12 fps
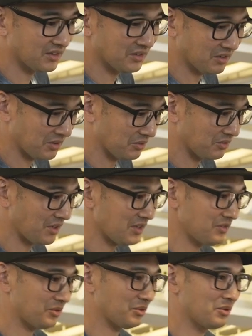なんですけど
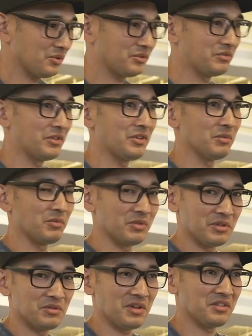35っていうのも
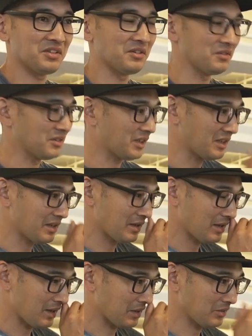入荷してるんで
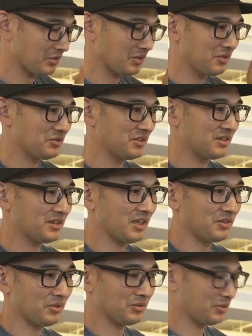あのそのうち
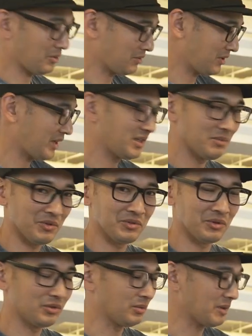店頭とオンラインにも
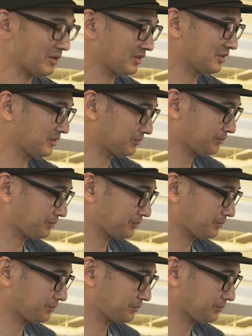載ると思います